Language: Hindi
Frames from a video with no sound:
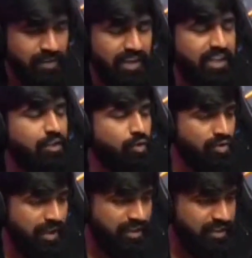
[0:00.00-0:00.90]
तेरे ही
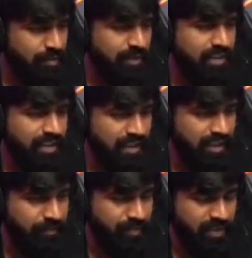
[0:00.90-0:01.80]
दोस्त सारी चीज़ें बताते हैं
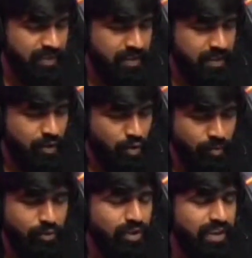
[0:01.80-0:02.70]
आके
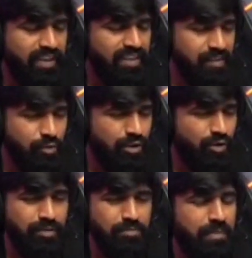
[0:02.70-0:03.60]
तो मैं तुझे एक ही चीज़
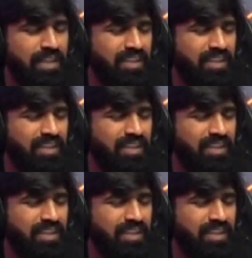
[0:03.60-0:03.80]
बोलता हूँ कि